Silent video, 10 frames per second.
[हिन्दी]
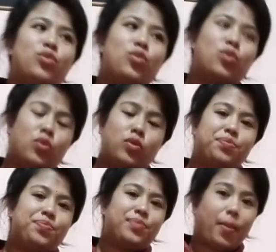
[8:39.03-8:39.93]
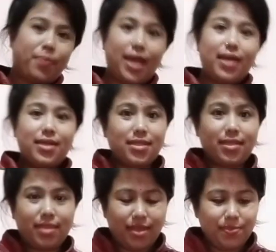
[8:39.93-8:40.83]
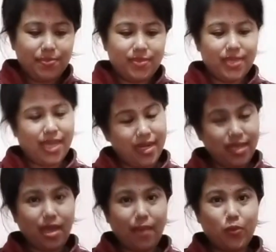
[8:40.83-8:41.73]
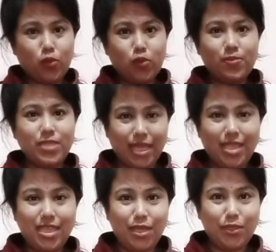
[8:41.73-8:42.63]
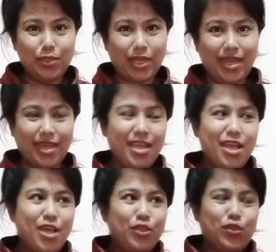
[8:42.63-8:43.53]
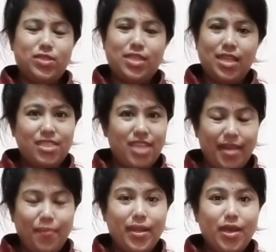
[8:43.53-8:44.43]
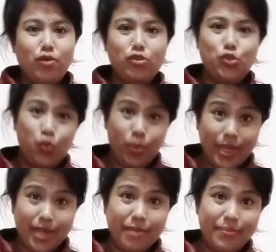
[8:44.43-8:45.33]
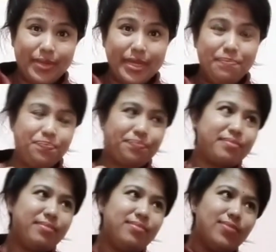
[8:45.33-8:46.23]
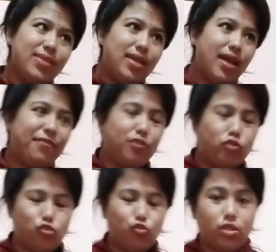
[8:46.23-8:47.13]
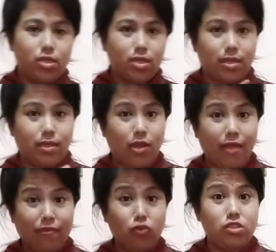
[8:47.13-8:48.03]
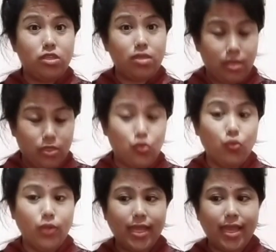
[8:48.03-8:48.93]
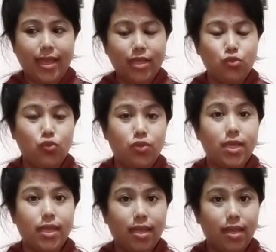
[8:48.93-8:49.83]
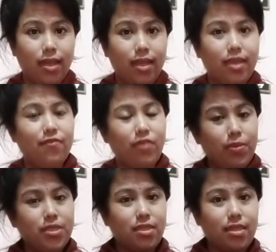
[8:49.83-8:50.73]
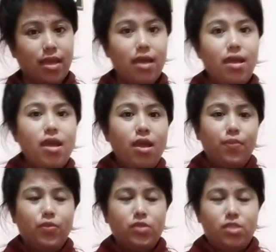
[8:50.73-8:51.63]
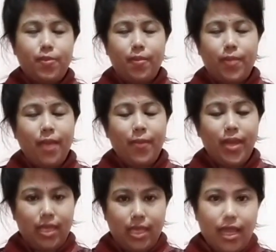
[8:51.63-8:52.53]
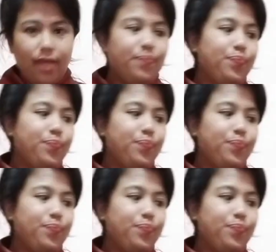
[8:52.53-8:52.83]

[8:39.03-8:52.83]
तो अब क्या कर सकते हैं दिखाना था आपको सेल थी है ना तो इसलिए जाना पड़ा और शूट भी करना पड़ा काफ़ी कुछ शूट काफ़ी कुछ छूट गया है शूट करने के लिए लेकिन फिर भी जितना मुझसे बन पड़ा मैंने किया